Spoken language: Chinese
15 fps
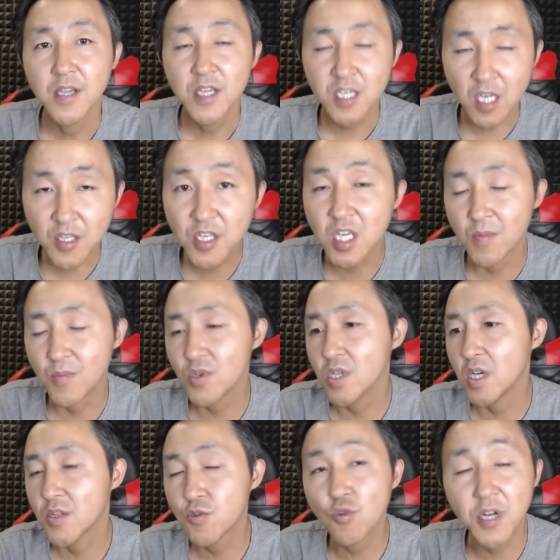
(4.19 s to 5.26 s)
上期节目
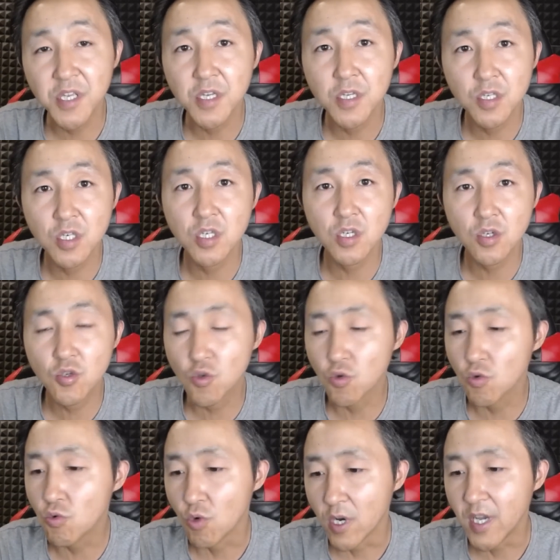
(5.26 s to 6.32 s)
呢，做了一期
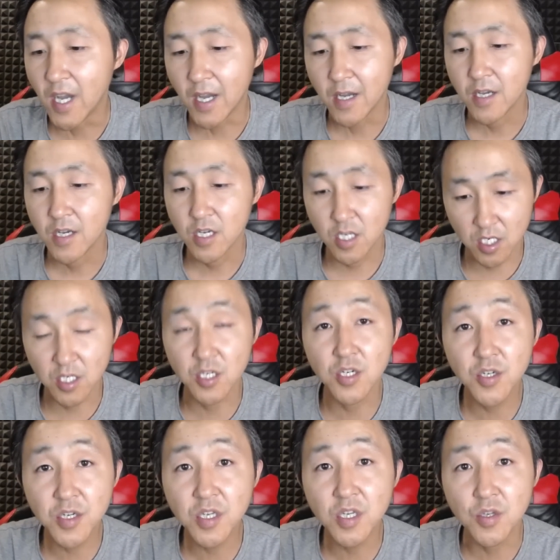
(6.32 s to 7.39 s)
中国呀
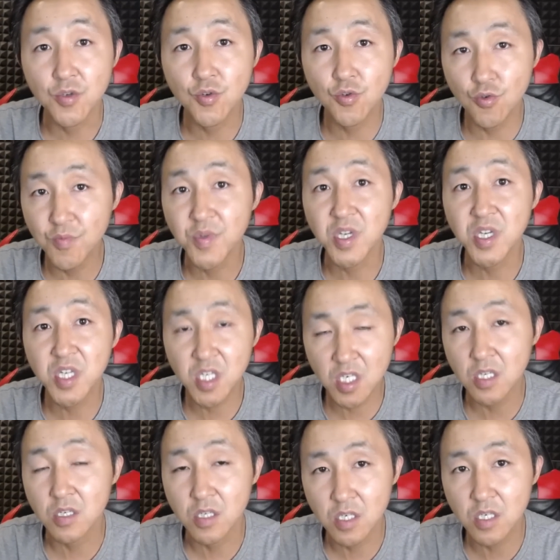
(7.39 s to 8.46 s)
十亿居民
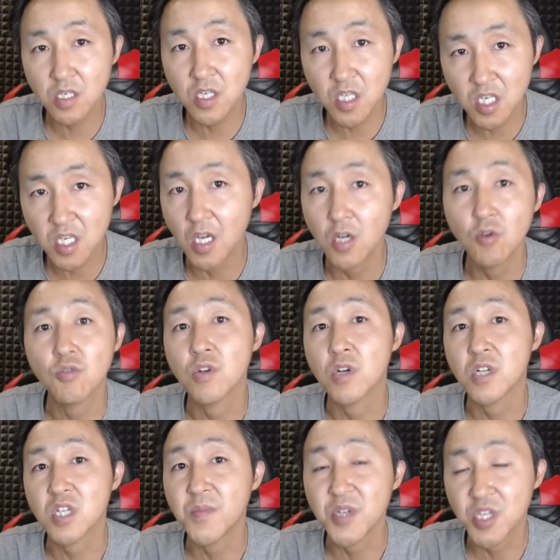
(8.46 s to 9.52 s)
信息泄露
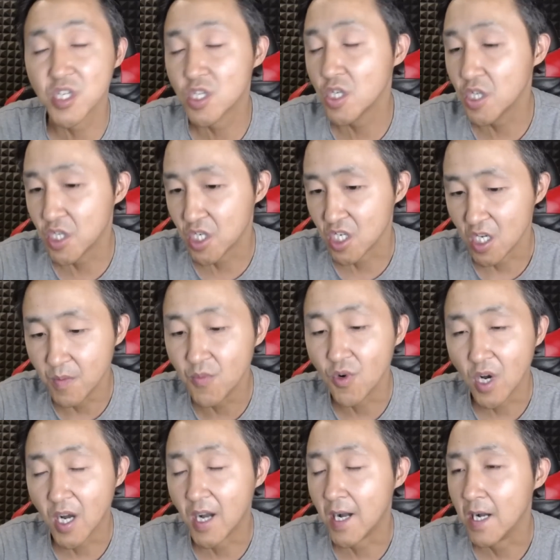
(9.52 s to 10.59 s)
的这么一期节
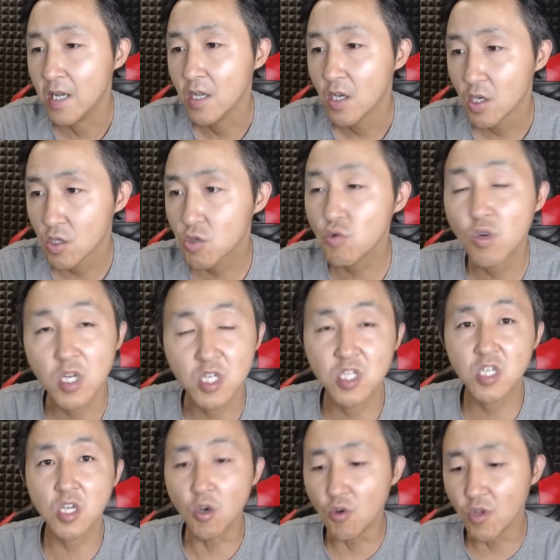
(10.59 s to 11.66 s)
目啊。做了
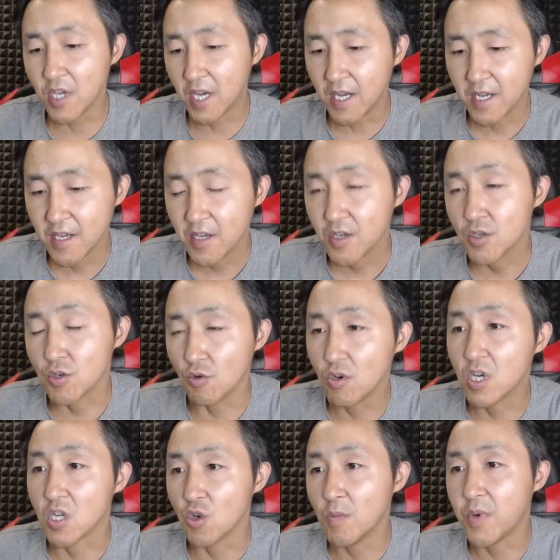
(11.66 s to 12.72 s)
之后呢，有
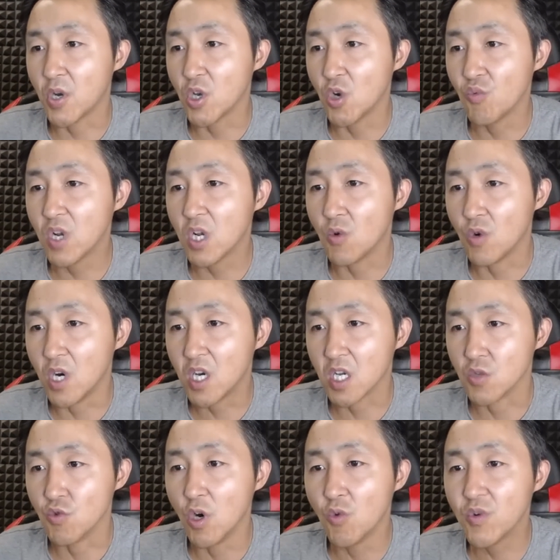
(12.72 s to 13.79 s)
很多朋友问了我
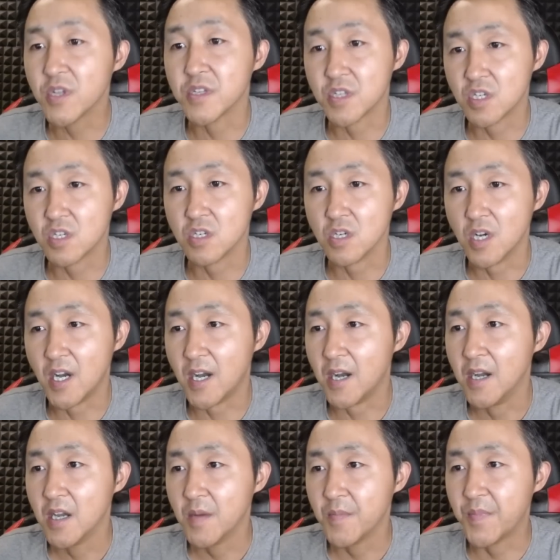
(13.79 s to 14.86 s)
很多问题啊。
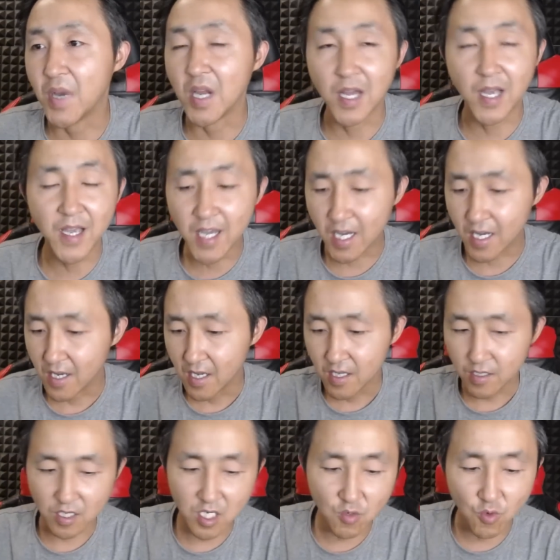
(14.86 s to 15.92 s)
本来啊，
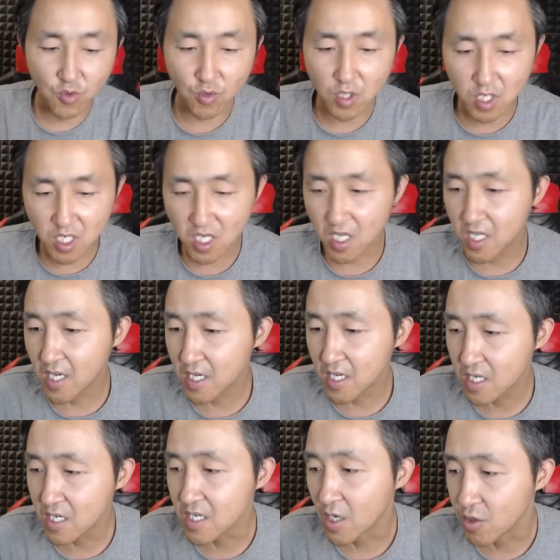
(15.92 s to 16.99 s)
其实我觉得这一件
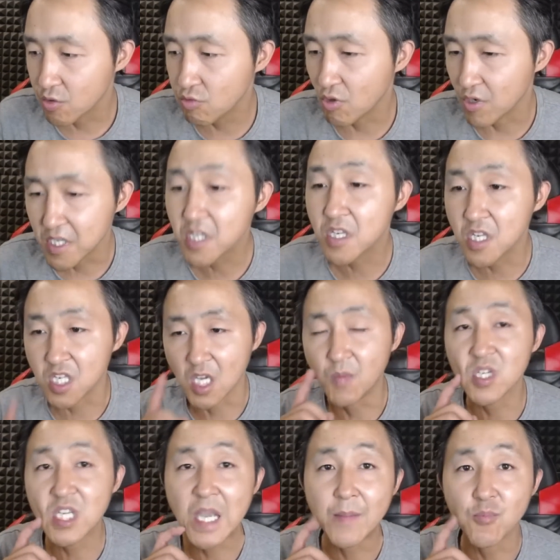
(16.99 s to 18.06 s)
事儿啊，做一期节
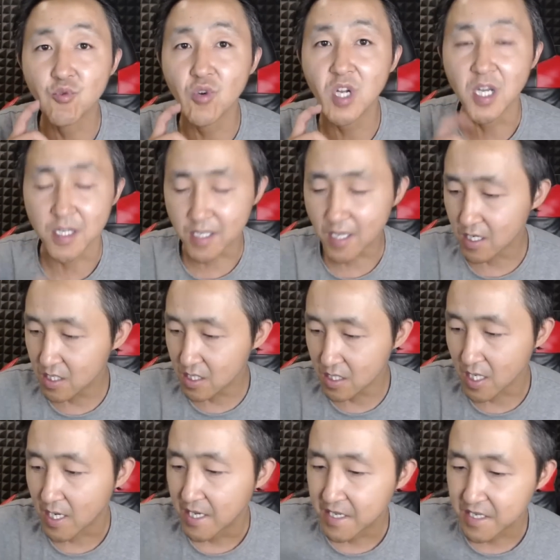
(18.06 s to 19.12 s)
目差不多了。但是
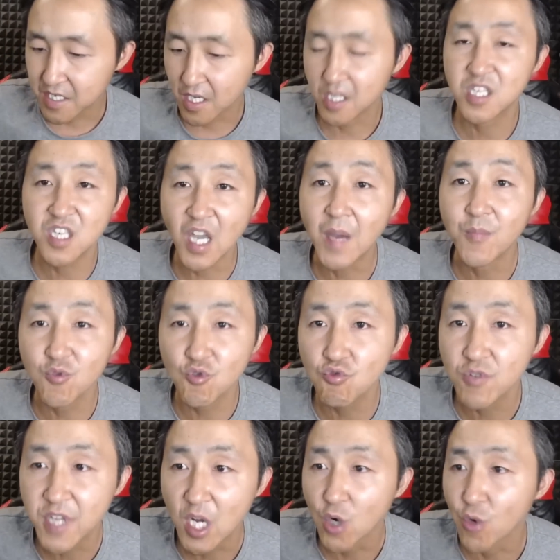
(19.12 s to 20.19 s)
呢，也架不
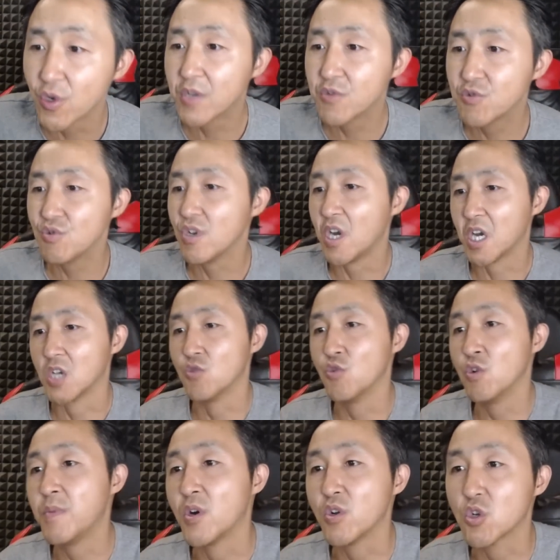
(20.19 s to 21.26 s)
住在留言区啊，很多
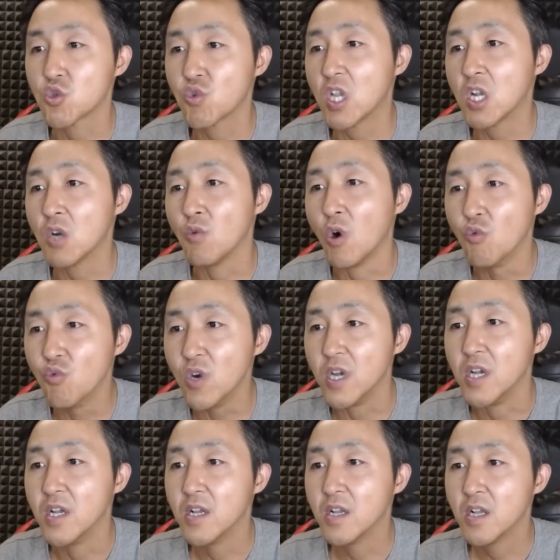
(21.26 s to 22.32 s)
朋友追着我问，
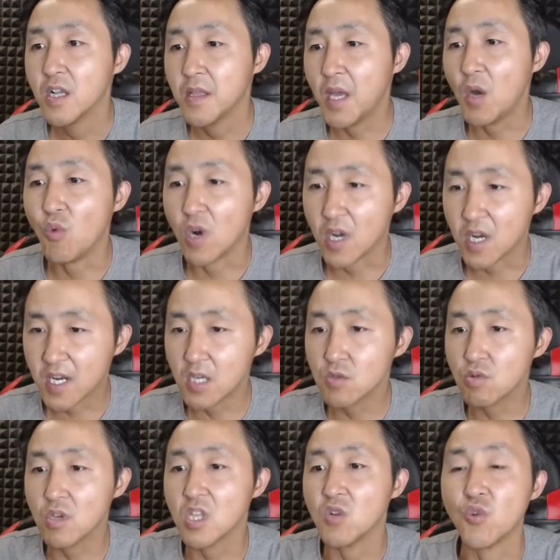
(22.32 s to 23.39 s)
那我干
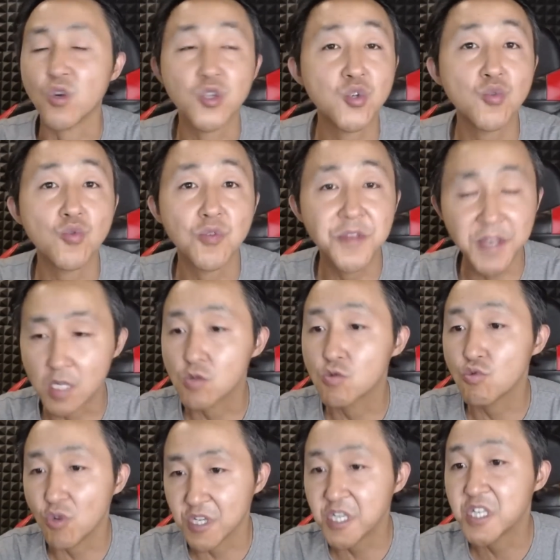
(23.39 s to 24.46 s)
脆呢，我就再
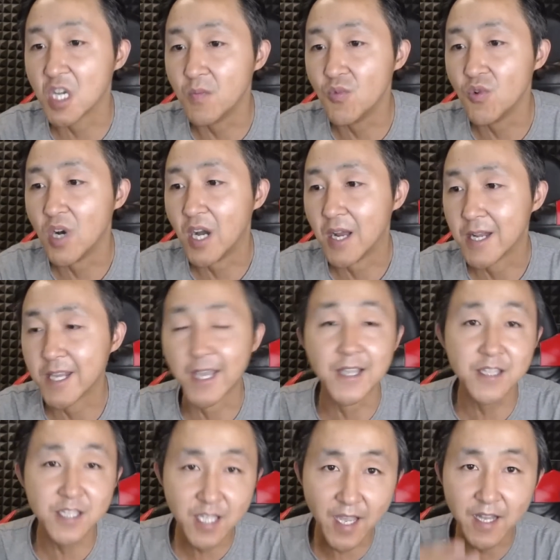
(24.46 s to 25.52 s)
做一期节目啊，
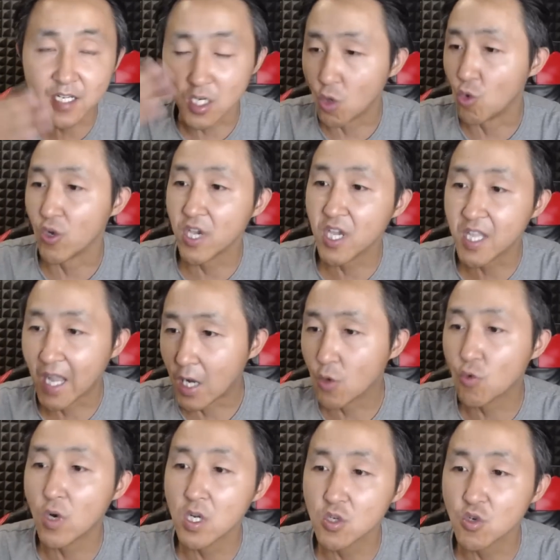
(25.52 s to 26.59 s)
连带着回答
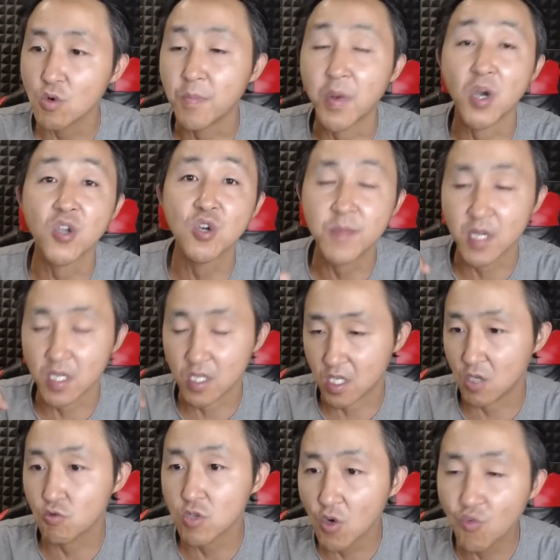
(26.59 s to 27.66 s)
观众朋友们
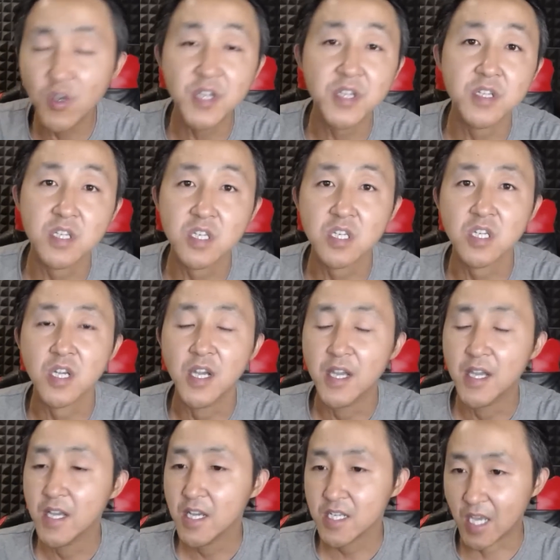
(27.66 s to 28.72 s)
提出的问题，
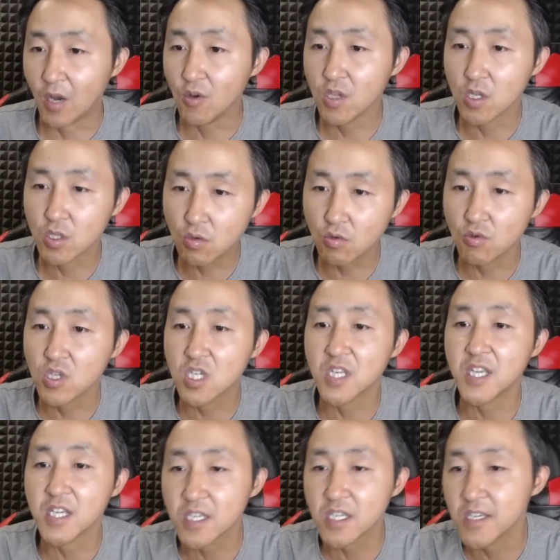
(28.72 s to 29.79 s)
然后呢，对于这
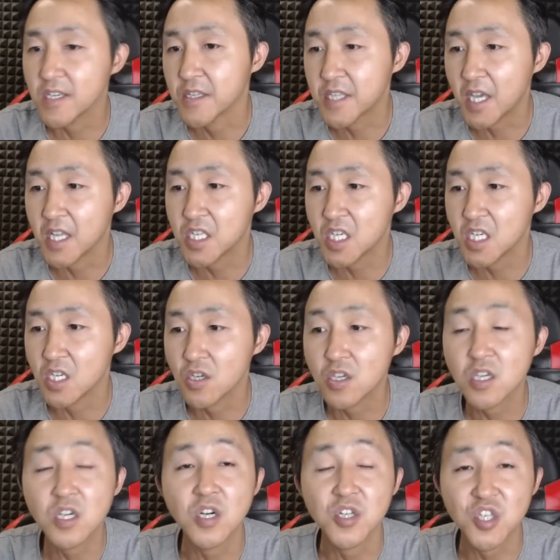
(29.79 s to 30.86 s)
件事情再进行
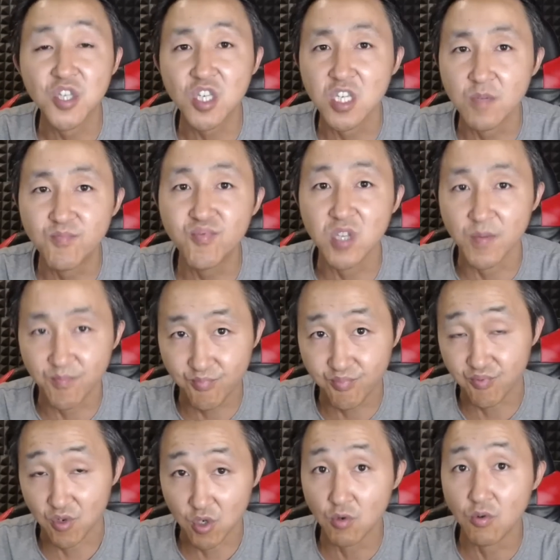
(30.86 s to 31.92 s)
一个进一步的
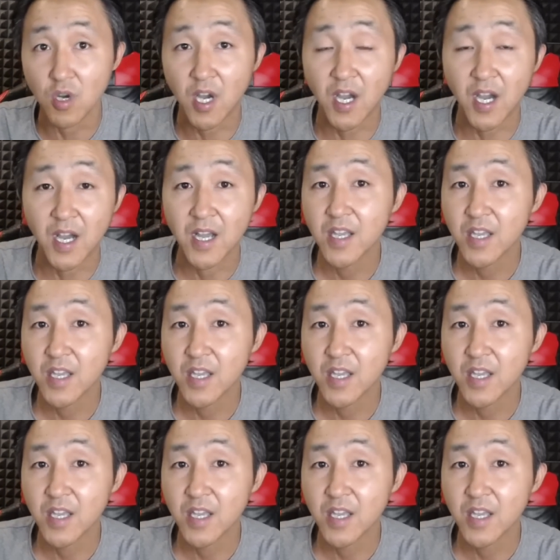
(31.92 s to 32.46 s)
补充啊。